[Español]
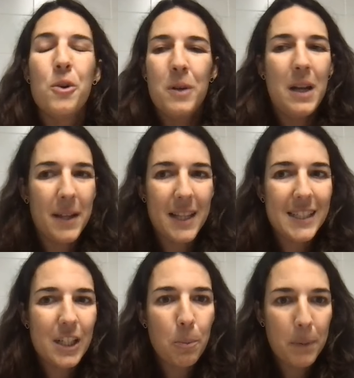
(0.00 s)
La verdad es
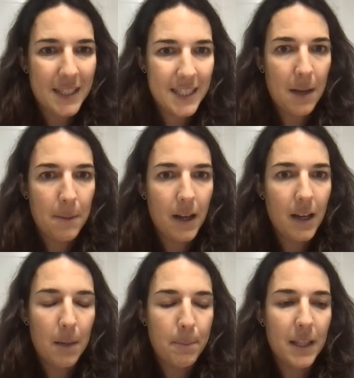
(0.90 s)
que no pensaba
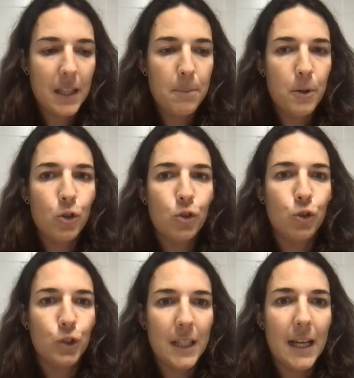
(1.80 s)
al principio
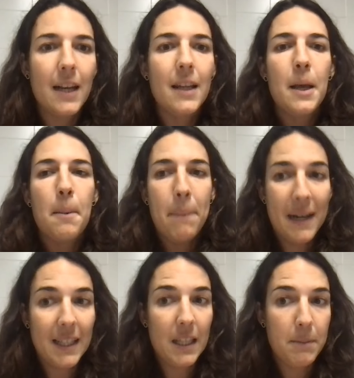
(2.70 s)
contar
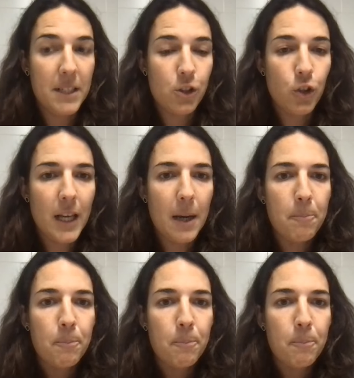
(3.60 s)
parte de mi historia